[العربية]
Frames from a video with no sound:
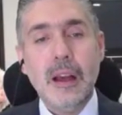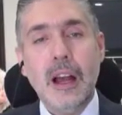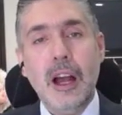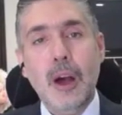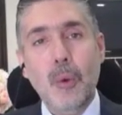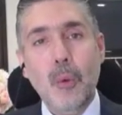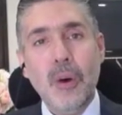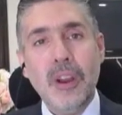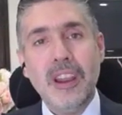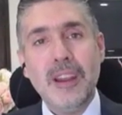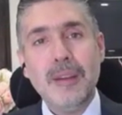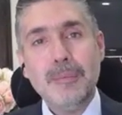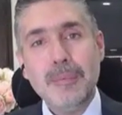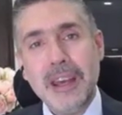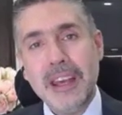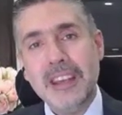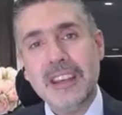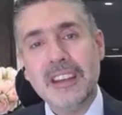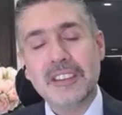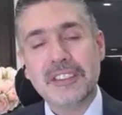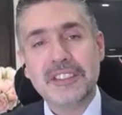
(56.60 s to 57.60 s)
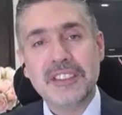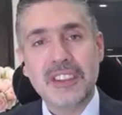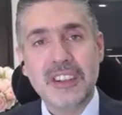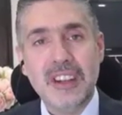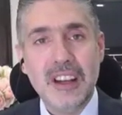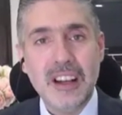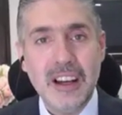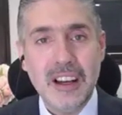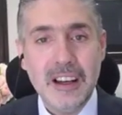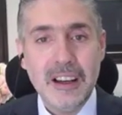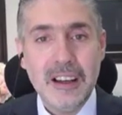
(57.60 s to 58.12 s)
اولا ما هي
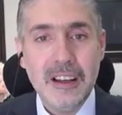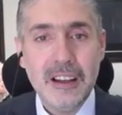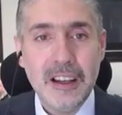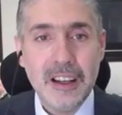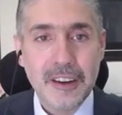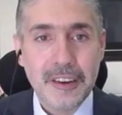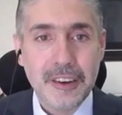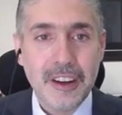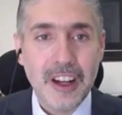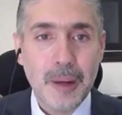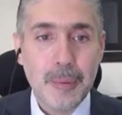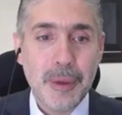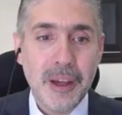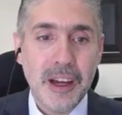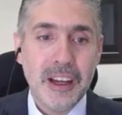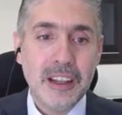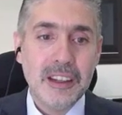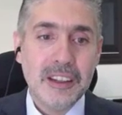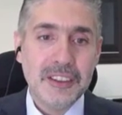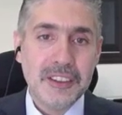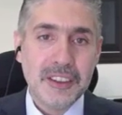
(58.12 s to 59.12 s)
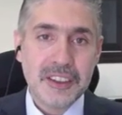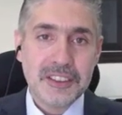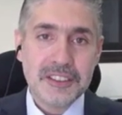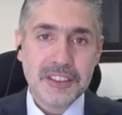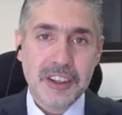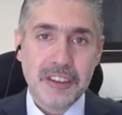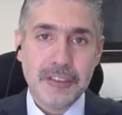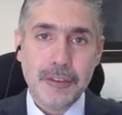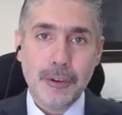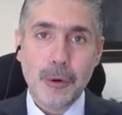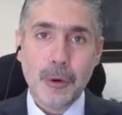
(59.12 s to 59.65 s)
الصناعه الرابعه
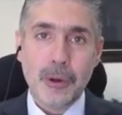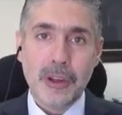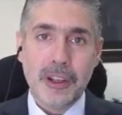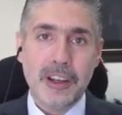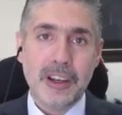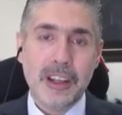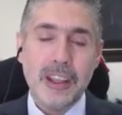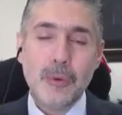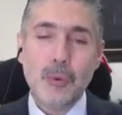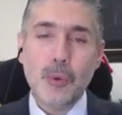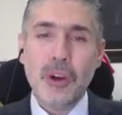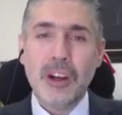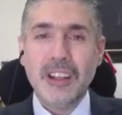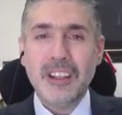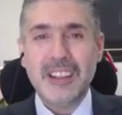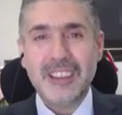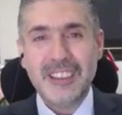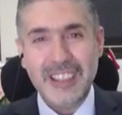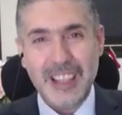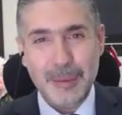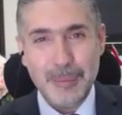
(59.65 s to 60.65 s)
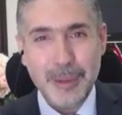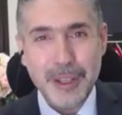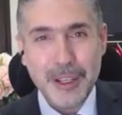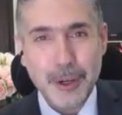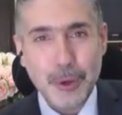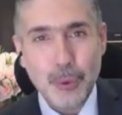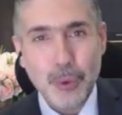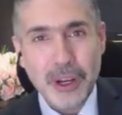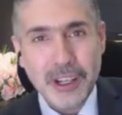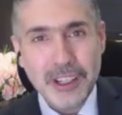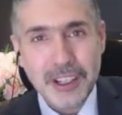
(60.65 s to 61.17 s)
الاندستري فول يعني هي هذا التعبير
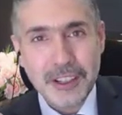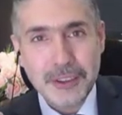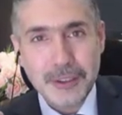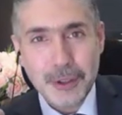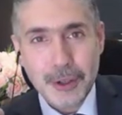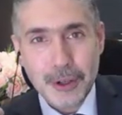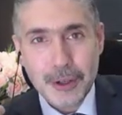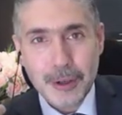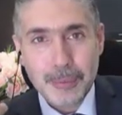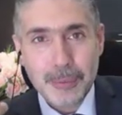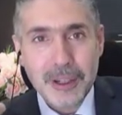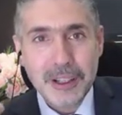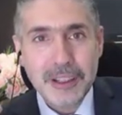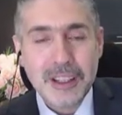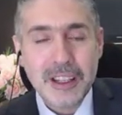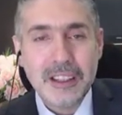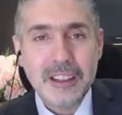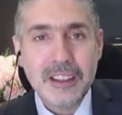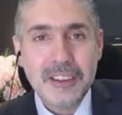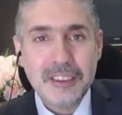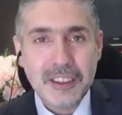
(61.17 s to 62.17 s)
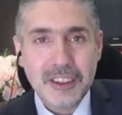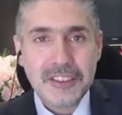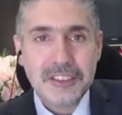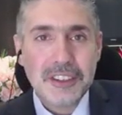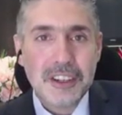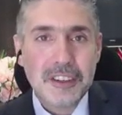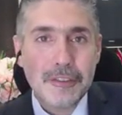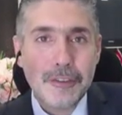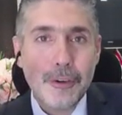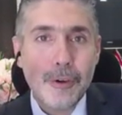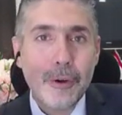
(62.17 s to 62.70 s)
هو هذا الترم هذا
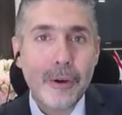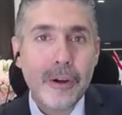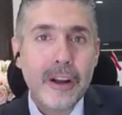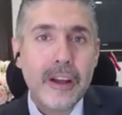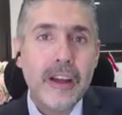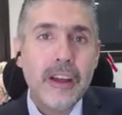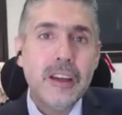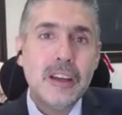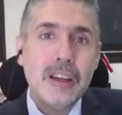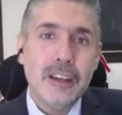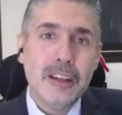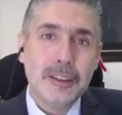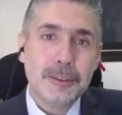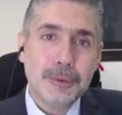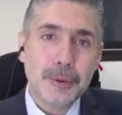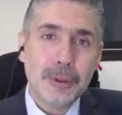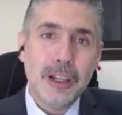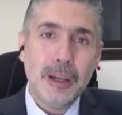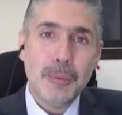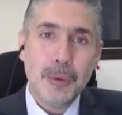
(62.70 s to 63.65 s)
الاندستري فول آه، طلع